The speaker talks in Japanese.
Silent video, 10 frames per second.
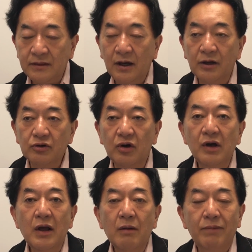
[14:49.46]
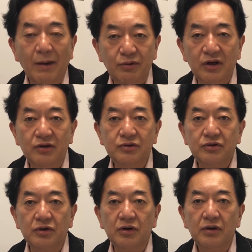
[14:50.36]
あのパブリック
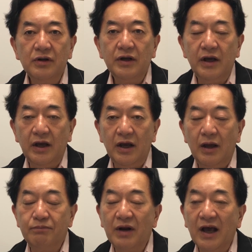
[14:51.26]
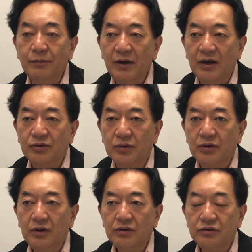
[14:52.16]
と、えー、
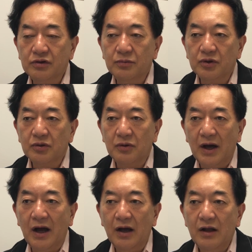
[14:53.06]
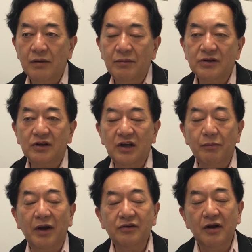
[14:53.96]
プライベートというものはまさに
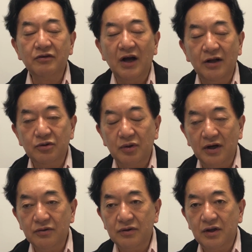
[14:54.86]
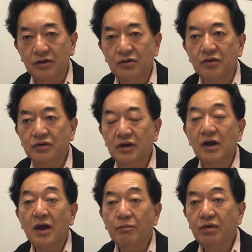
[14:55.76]
エマニュエル・カントが言ってるよう
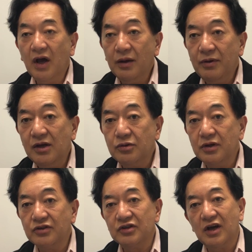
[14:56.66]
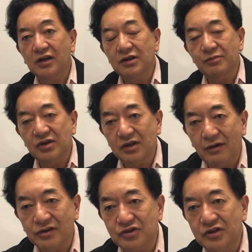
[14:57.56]
にプライベートな時間にみん
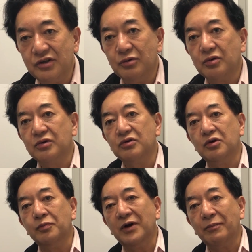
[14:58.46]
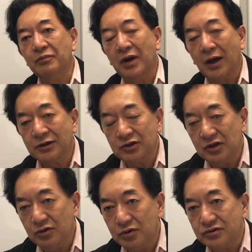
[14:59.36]
なは地域のことを村祭
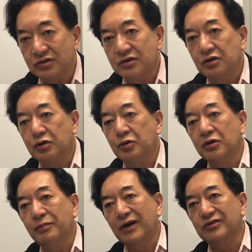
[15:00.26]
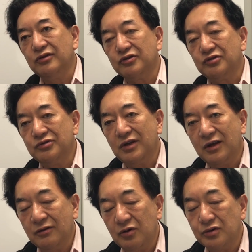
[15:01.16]
りどうするよこのバスの終
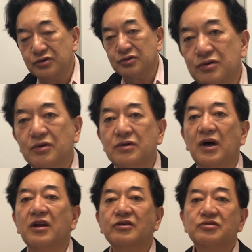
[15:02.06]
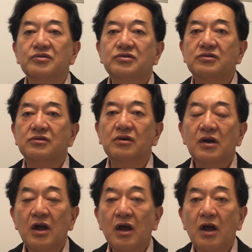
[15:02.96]
電どうるよって話をすると。